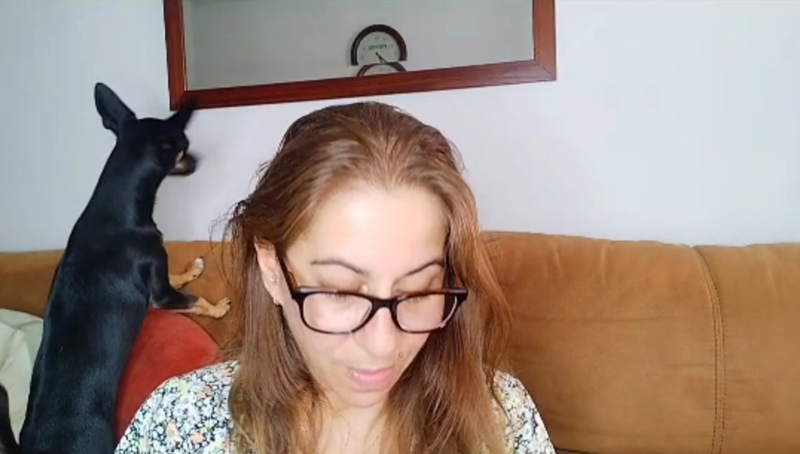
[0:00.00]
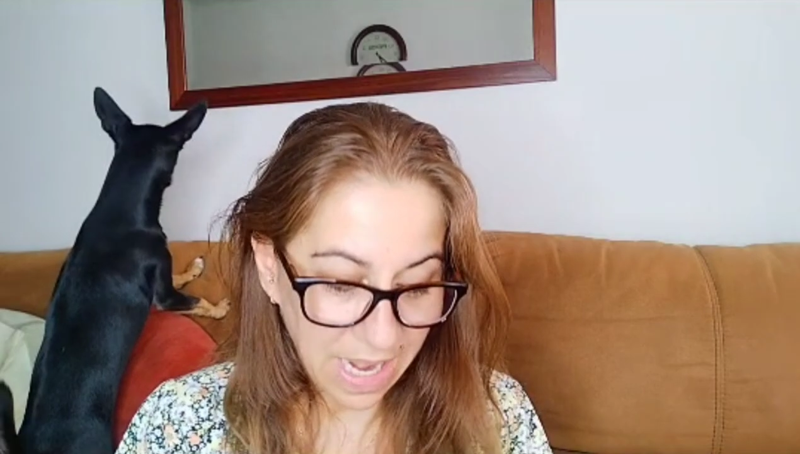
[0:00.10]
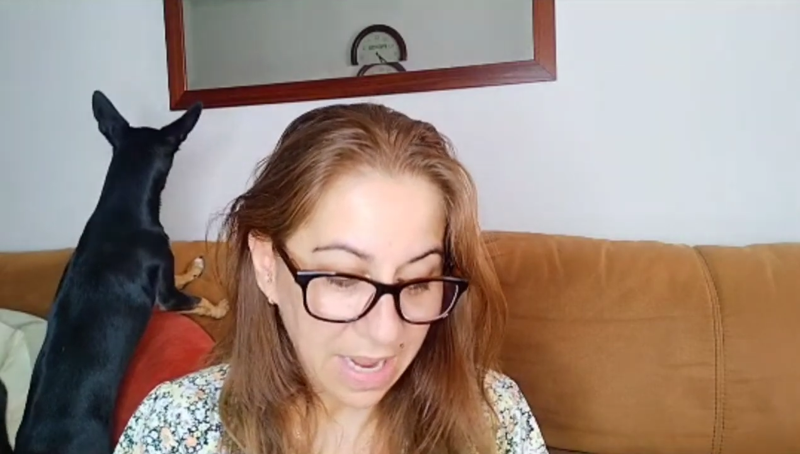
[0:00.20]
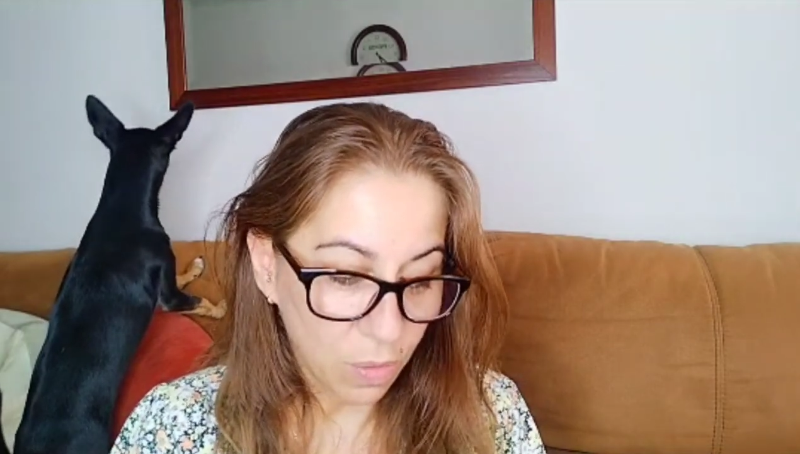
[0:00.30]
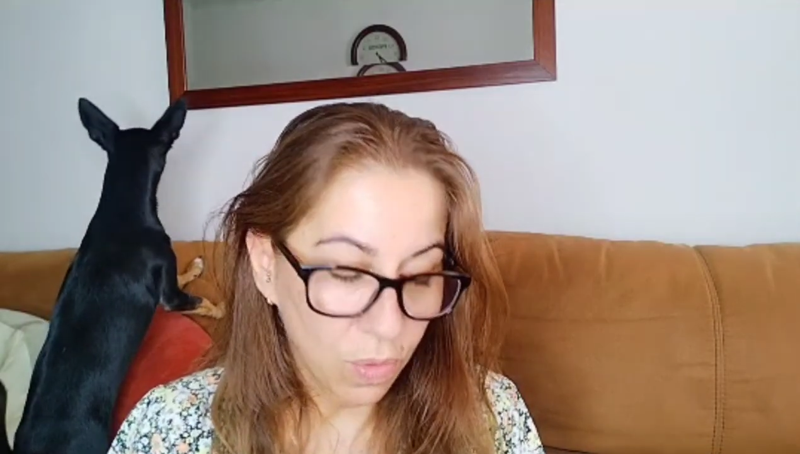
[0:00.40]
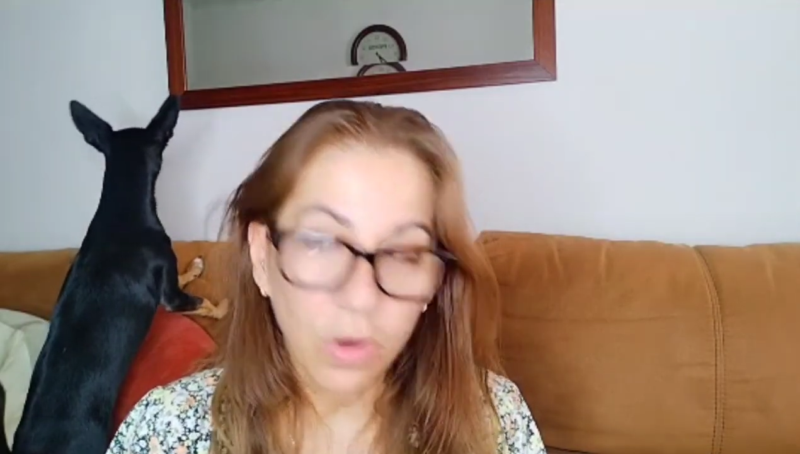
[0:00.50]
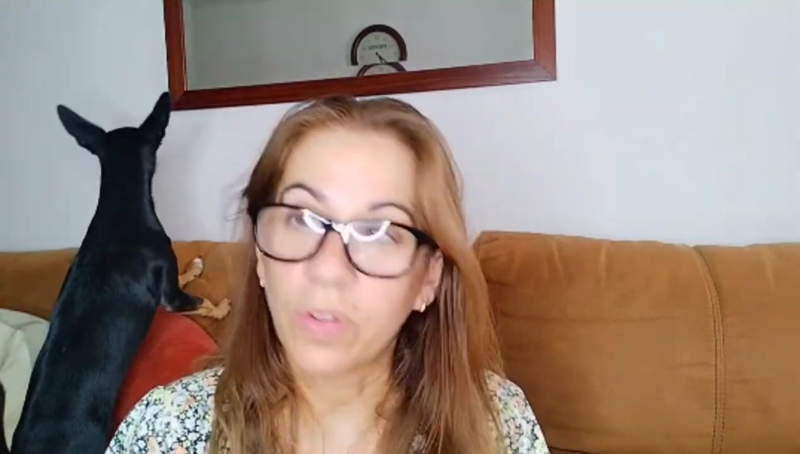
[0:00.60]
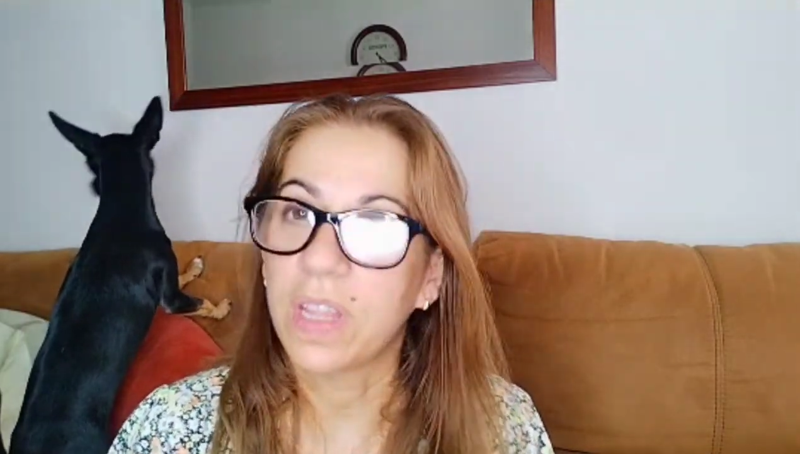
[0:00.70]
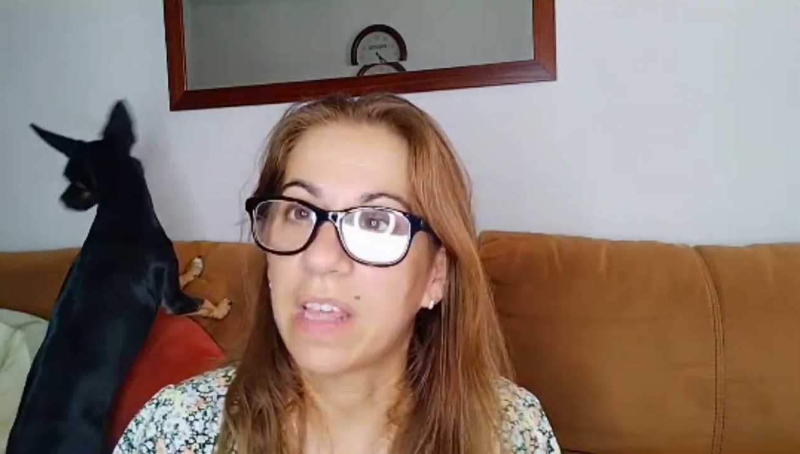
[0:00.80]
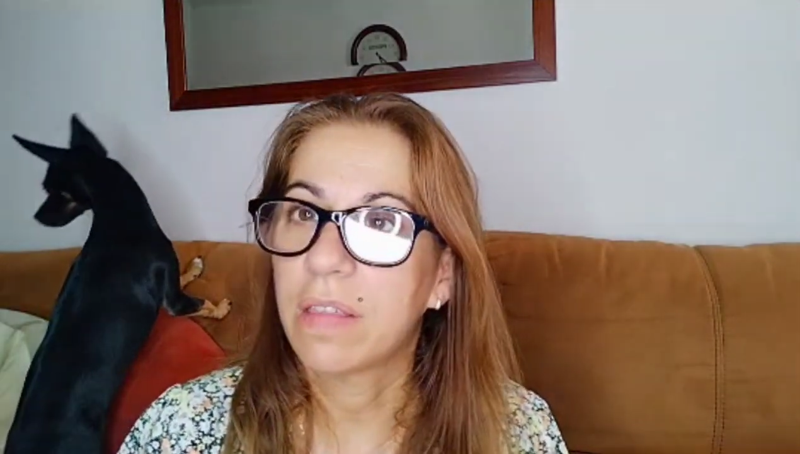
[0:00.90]
¿vale? con
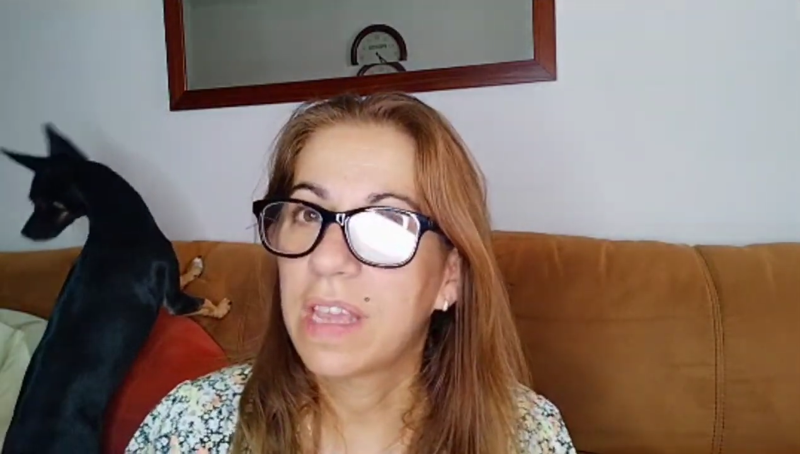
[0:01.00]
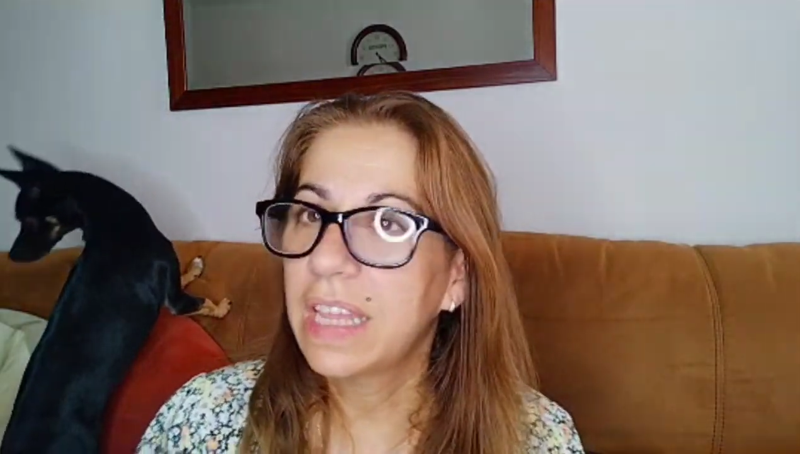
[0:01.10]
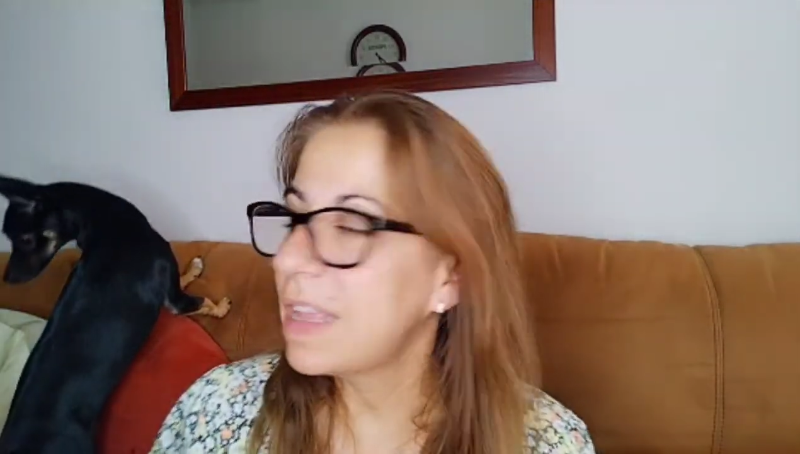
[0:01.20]
1,10. ¿Qué te